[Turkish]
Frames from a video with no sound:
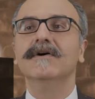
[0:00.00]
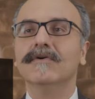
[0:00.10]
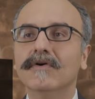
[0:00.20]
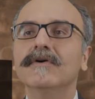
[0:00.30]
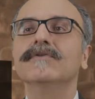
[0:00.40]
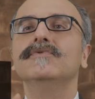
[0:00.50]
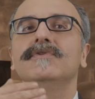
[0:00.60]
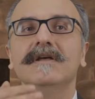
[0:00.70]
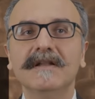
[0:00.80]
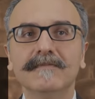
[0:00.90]
O
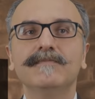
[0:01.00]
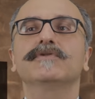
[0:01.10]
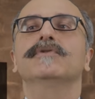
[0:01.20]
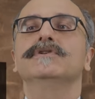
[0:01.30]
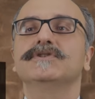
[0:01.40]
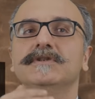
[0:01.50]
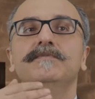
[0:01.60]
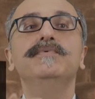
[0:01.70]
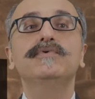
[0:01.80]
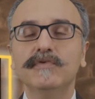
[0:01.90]
Güneylerin
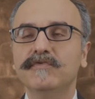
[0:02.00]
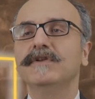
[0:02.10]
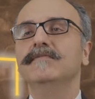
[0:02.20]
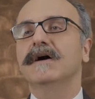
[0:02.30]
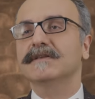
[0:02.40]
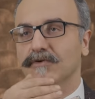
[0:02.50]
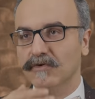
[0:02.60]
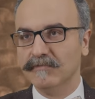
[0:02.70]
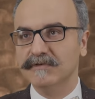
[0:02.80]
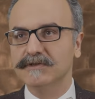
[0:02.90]
psikolojisini bütün filmlerde
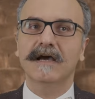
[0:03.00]
görebiliriz.